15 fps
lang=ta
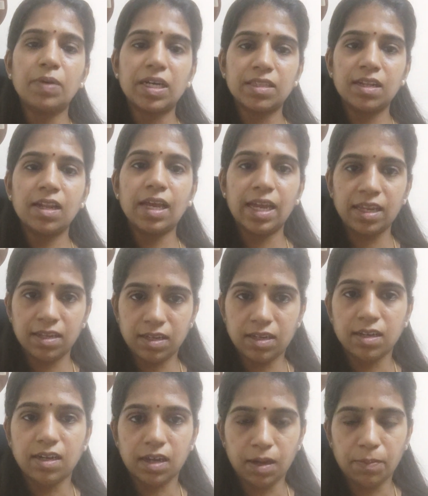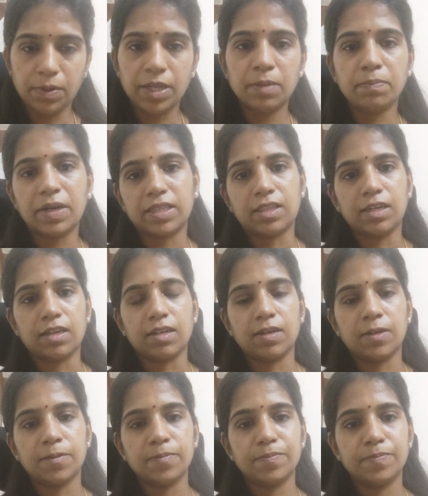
பதில் என்ன அப்படின்னு பார்த்தீங்கன்னா